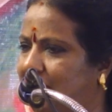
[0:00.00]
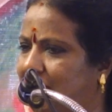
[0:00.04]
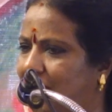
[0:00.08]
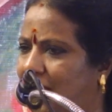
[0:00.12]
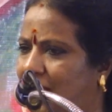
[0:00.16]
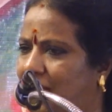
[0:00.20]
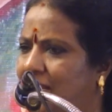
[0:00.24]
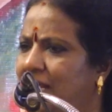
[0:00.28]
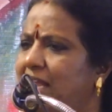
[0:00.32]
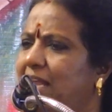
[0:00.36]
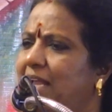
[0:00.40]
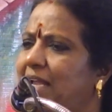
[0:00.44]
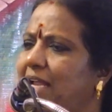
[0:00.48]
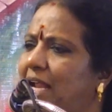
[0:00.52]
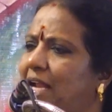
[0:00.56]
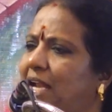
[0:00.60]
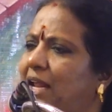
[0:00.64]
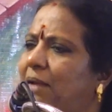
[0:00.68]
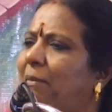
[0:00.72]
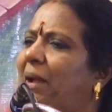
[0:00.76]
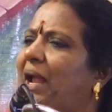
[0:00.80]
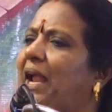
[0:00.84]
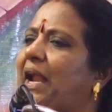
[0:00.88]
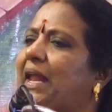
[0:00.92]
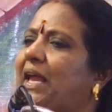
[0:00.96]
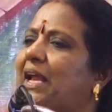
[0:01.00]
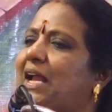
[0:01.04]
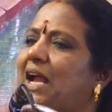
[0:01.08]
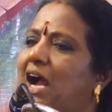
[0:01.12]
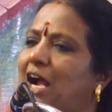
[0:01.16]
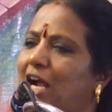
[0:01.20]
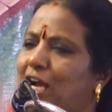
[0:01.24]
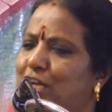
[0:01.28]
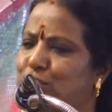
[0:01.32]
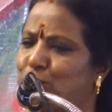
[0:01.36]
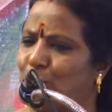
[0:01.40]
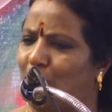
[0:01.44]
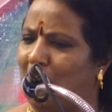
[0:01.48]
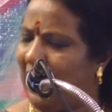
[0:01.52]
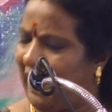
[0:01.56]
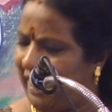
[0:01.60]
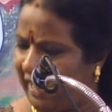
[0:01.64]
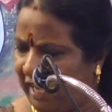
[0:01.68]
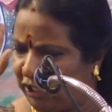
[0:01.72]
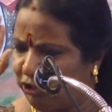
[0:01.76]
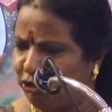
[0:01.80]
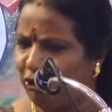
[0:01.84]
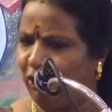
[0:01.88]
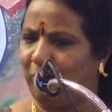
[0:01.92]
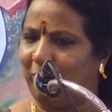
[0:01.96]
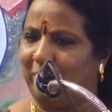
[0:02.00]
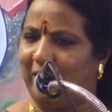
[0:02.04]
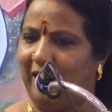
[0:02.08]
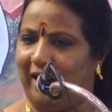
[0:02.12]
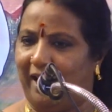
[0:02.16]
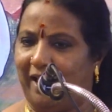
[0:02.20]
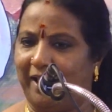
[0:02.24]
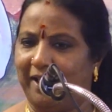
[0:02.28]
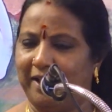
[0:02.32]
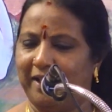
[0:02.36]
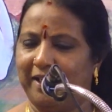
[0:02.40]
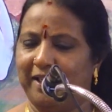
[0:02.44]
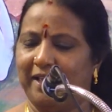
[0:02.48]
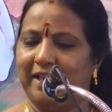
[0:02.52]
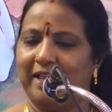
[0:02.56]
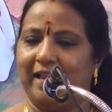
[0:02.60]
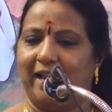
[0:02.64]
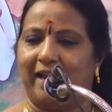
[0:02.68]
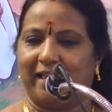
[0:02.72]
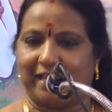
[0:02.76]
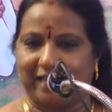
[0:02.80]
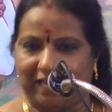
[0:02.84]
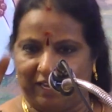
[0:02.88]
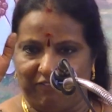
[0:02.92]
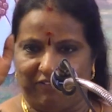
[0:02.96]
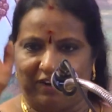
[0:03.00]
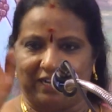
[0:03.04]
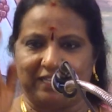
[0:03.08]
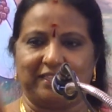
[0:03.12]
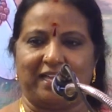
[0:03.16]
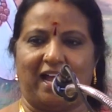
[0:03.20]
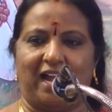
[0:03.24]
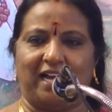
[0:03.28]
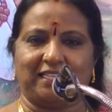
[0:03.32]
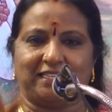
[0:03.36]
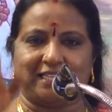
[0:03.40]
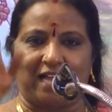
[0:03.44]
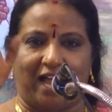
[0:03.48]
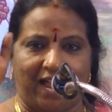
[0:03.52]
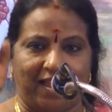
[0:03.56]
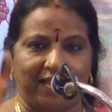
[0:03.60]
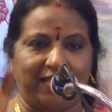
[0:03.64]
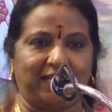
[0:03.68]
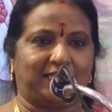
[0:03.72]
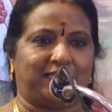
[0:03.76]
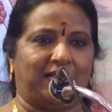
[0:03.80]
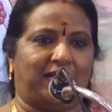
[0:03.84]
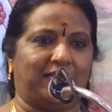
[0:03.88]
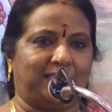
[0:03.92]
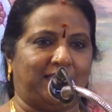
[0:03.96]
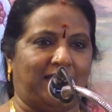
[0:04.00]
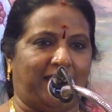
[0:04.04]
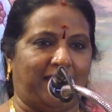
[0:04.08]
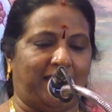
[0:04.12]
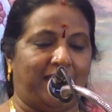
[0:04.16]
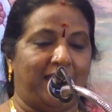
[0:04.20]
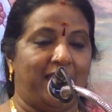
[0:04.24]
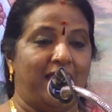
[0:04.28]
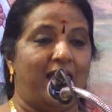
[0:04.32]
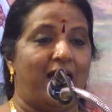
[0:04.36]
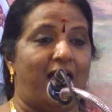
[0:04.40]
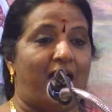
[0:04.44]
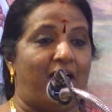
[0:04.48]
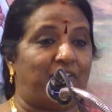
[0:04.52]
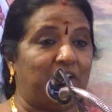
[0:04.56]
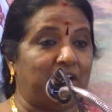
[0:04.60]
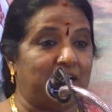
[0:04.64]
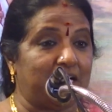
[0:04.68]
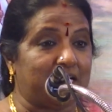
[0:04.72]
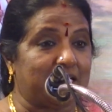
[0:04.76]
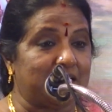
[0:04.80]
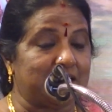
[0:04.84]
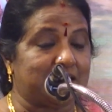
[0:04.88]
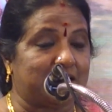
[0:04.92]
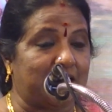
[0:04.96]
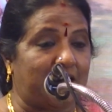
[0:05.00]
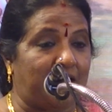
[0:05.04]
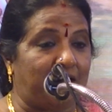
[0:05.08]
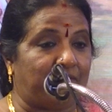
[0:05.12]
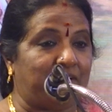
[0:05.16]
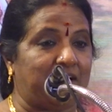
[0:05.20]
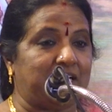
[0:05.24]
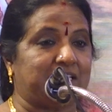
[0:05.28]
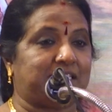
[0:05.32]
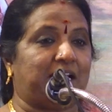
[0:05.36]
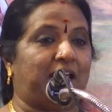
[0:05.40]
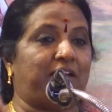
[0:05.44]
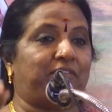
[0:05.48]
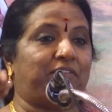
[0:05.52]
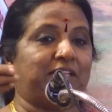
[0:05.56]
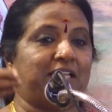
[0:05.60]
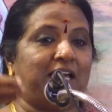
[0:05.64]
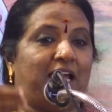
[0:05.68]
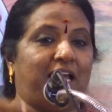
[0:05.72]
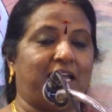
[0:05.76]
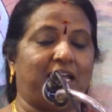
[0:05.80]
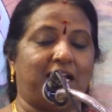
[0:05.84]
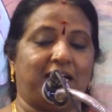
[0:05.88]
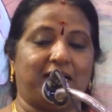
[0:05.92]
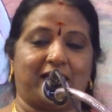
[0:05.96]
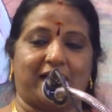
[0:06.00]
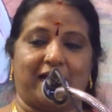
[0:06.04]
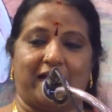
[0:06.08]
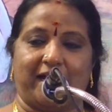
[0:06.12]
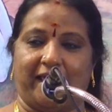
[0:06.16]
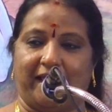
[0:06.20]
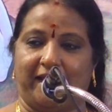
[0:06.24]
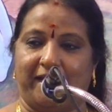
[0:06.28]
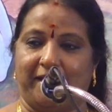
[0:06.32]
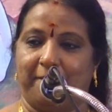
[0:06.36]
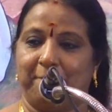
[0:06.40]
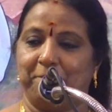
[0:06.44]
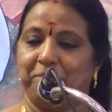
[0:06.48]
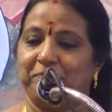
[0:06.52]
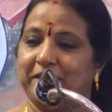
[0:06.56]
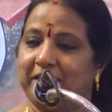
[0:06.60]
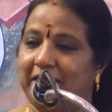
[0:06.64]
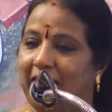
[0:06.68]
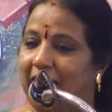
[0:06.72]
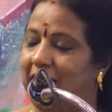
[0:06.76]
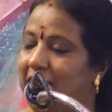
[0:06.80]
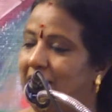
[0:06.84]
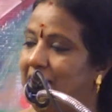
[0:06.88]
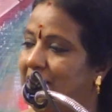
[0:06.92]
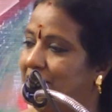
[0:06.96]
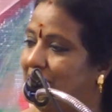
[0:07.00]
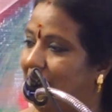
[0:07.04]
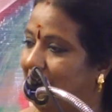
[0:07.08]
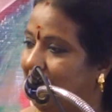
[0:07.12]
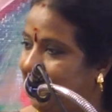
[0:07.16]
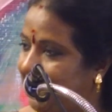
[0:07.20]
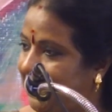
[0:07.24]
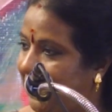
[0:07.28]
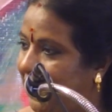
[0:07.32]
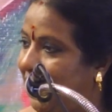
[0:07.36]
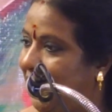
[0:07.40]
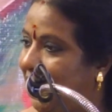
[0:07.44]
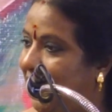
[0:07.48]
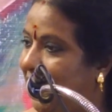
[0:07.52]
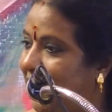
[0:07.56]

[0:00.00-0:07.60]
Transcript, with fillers: விட்டேன் இனிமே எனக்கு அங்க சொல்ல எதுவும் இல்லை எனக்கு இவன் தான் தாய் தந்தை அவனுக்கு சேவை செய்வதே என் கடன் என்று வந்த